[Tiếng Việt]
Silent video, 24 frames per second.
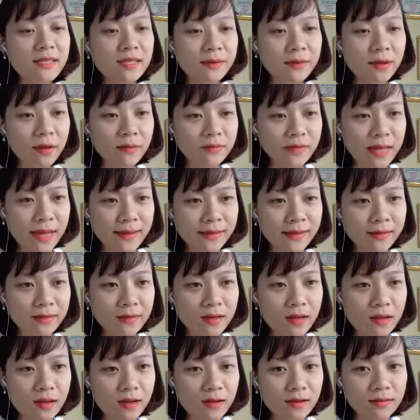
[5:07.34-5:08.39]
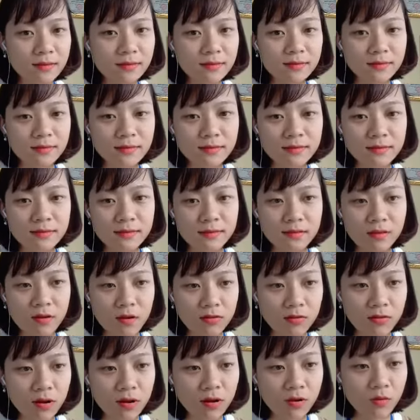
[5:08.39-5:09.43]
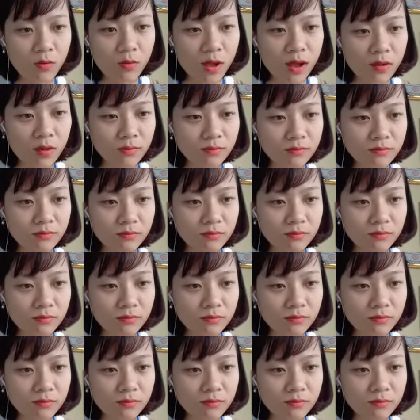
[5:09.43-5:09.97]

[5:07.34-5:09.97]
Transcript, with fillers: xem âm thanh có lớn quá không?